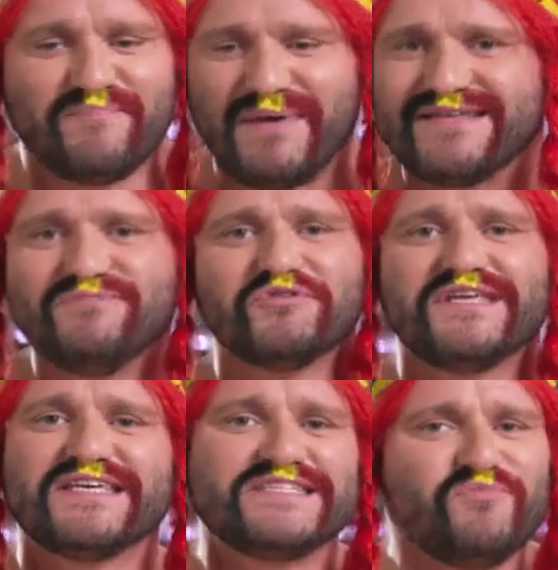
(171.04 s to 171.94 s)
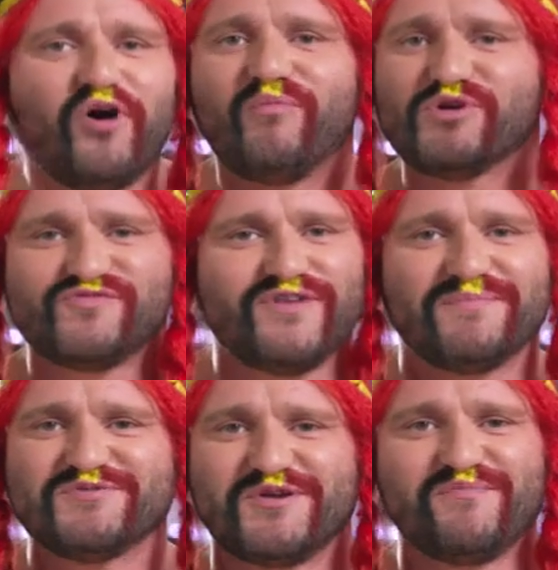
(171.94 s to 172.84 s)
fait partie de mon déguisement, moi je voulais
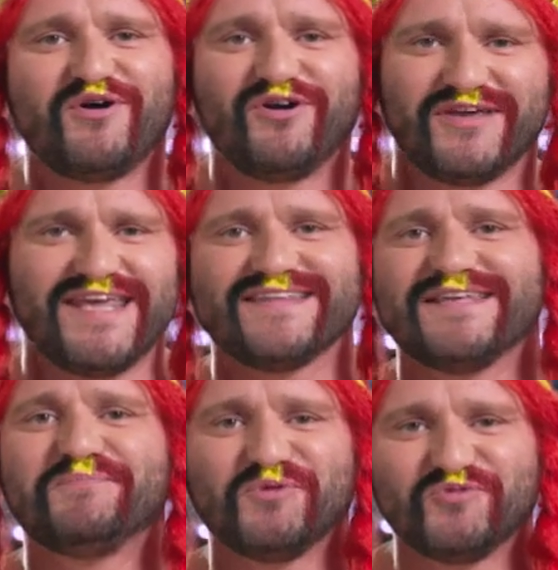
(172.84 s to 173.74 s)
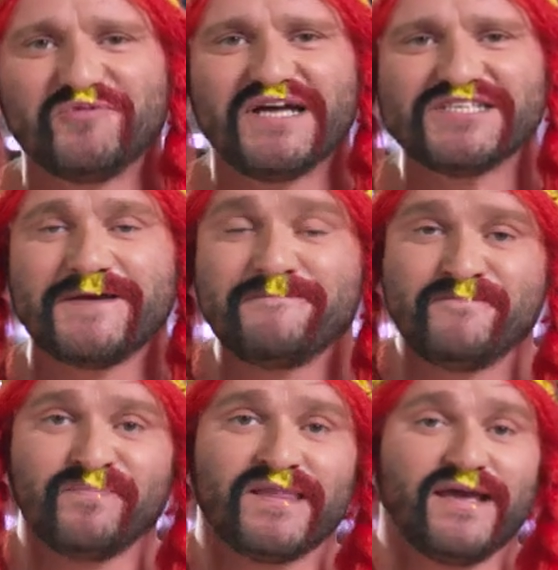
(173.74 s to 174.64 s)
absolument le garder pour tout le match.
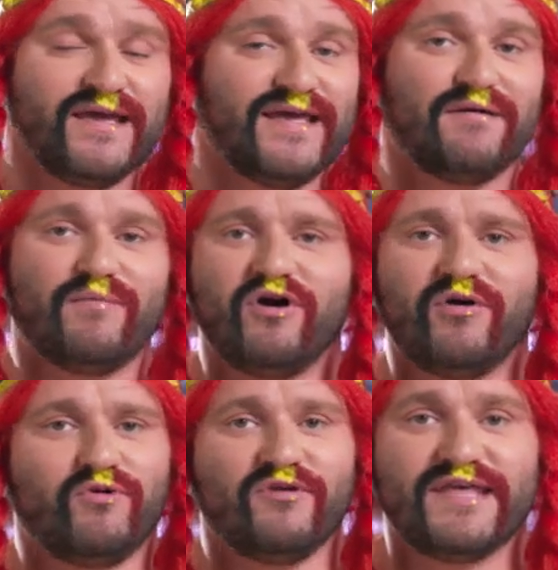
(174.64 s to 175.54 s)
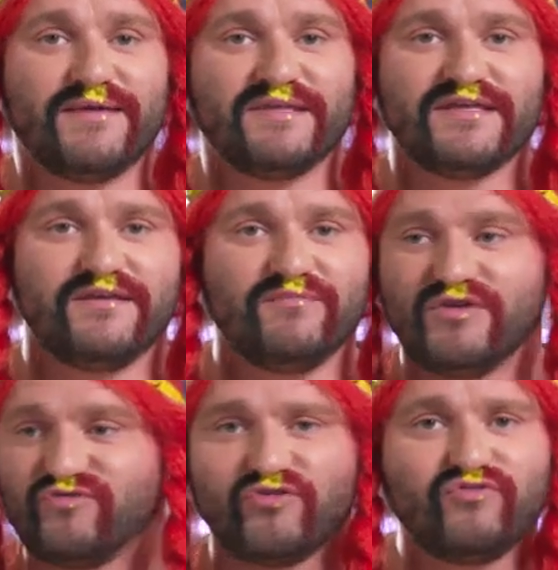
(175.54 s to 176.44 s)
Et à un moment, bon, le gars me dit,
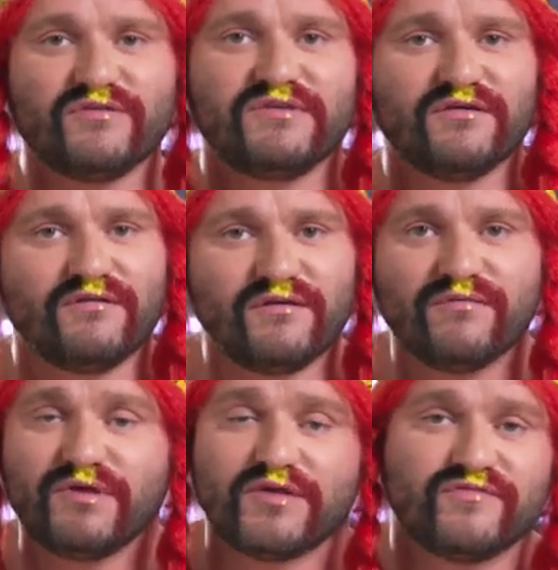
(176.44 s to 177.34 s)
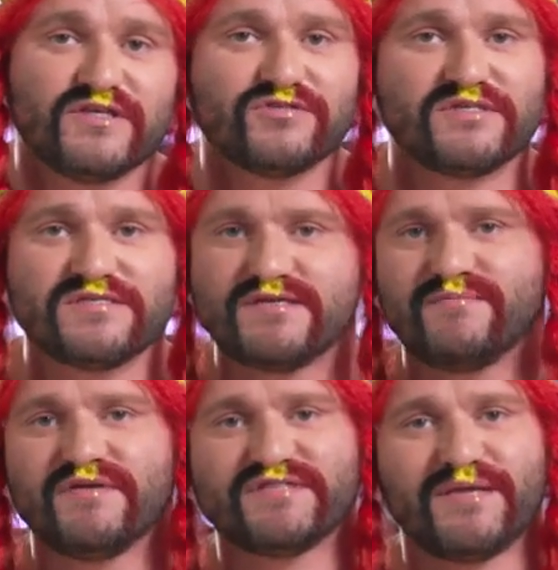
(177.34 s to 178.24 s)
il se retourne, il dit, euh, bon, écoutez, je suis
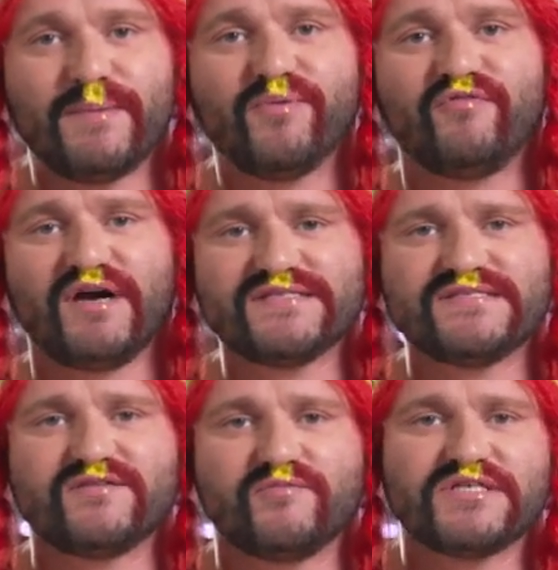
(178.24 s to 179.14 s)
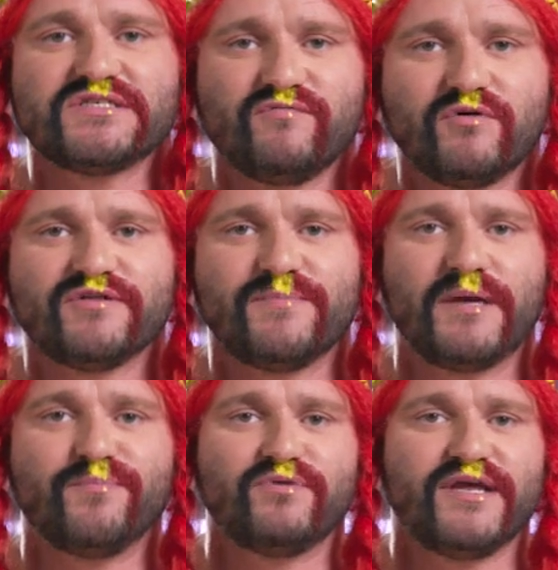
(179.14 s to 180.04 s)
désolé, mais vous n'allez pas pouvoir assister au match si vous ne me rendez
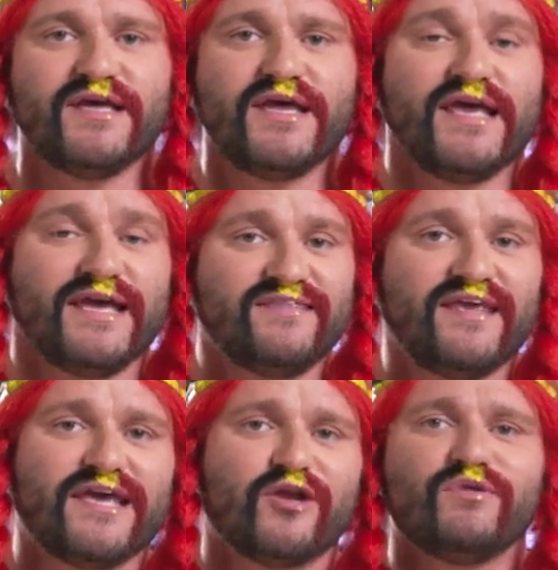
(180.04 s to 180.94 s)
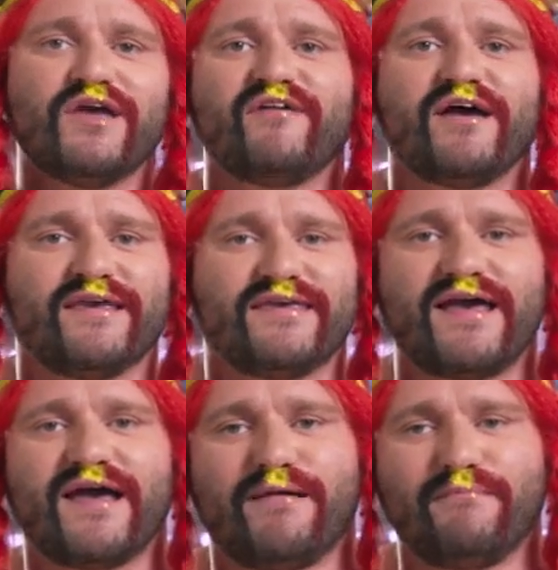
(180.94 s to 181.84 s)
pas le poulet. Et derrière lui, il y avait un
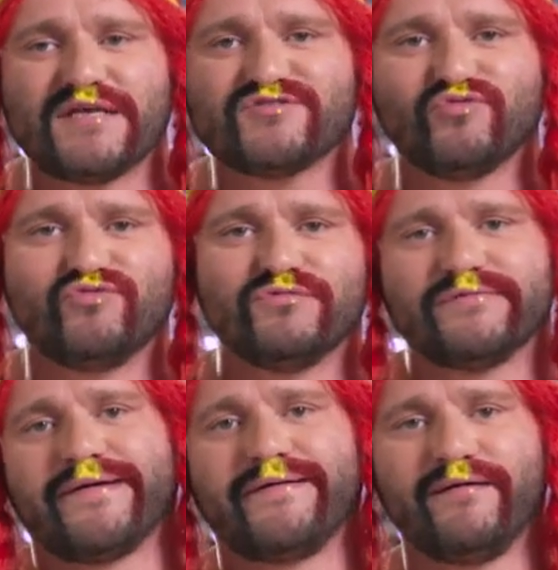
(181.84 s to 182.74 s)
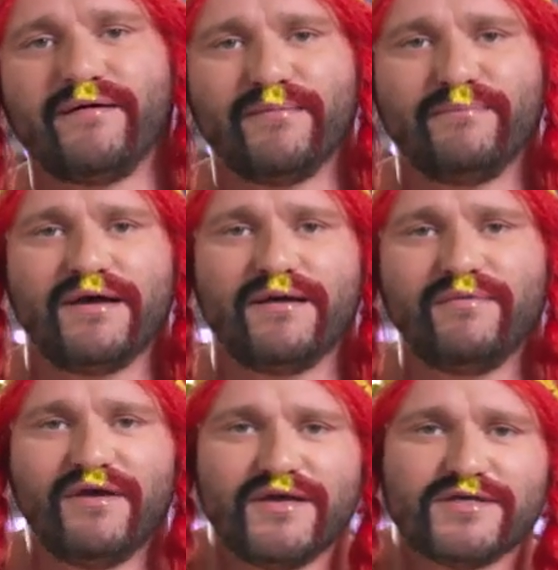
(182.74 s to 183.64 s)
gars, mastodon mastodonte,
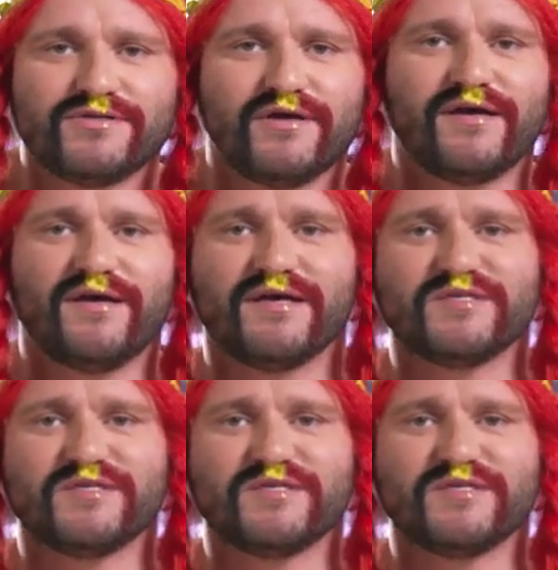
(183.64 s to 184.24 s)
un,